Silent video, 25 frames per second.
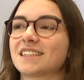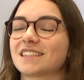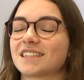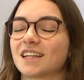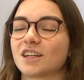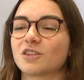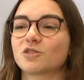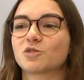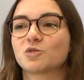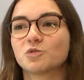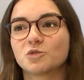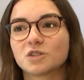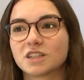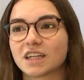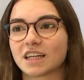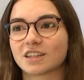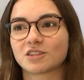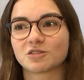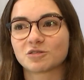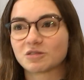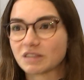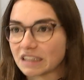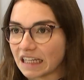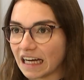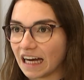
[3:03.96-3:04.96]
ist dann gut
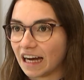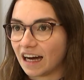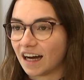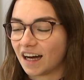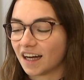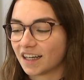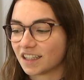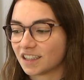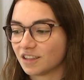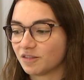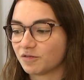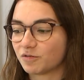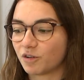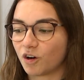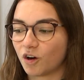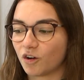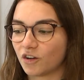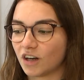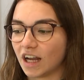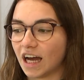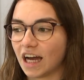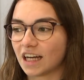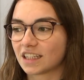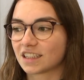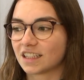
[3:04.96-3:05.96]
dazu da, die Vor- und
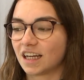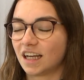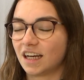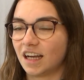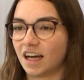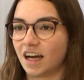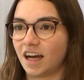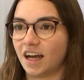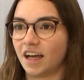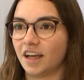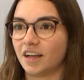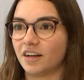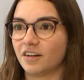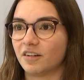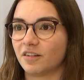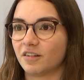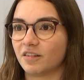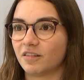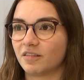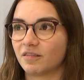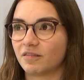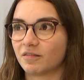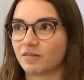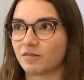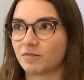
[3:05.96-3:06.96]
Nachteile ein
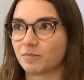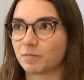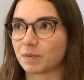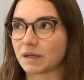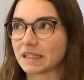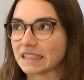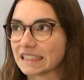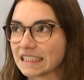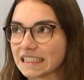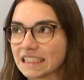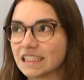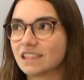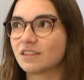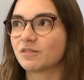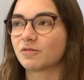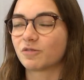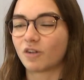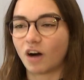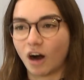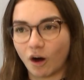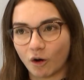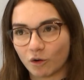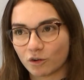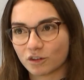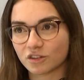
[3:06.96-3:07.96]
präzise
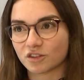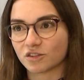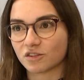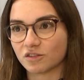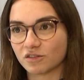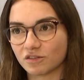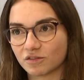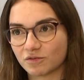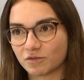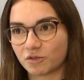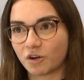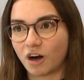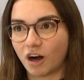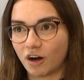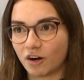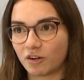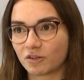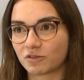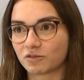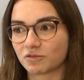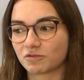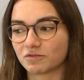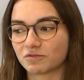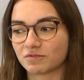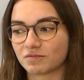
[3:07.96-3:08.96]
vor, Auge, vor
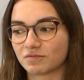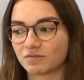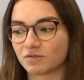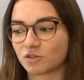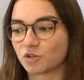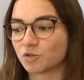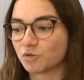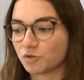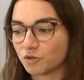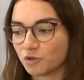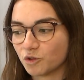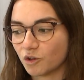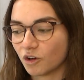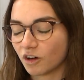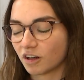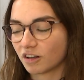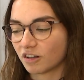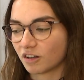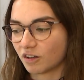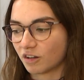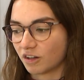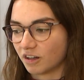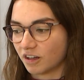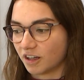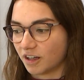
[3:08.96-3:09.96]
Augen zu
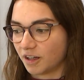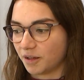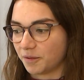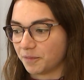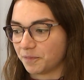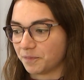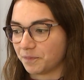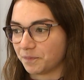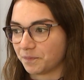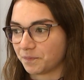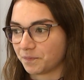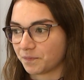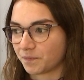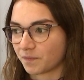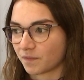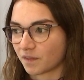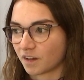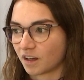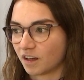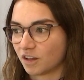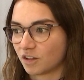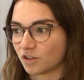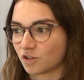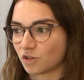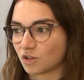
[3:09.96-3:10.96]
führen, ähm,
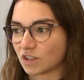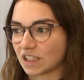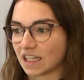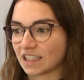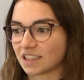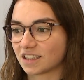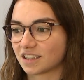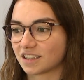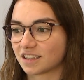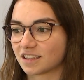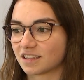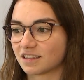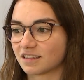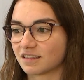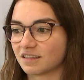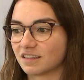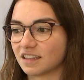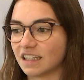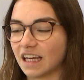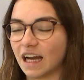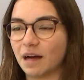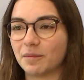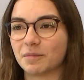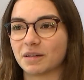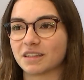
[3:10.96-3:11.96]
sodass
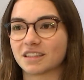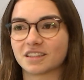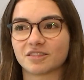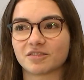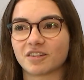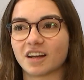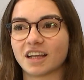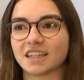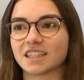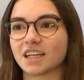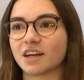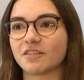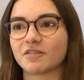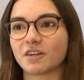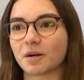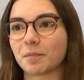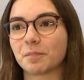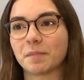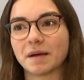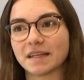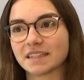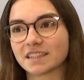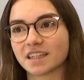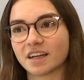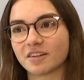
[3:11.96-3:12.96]
ja, man sich vielleicht einfach
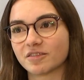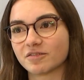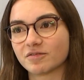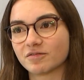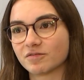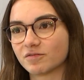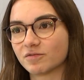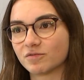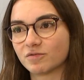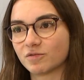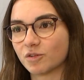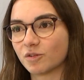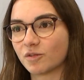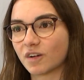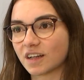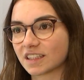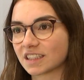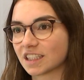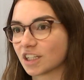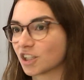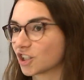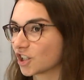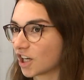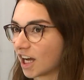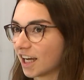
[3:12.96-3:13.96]
besser für was
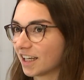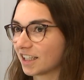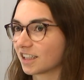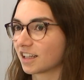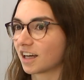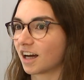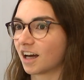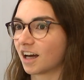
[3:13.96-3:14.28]
entscheiden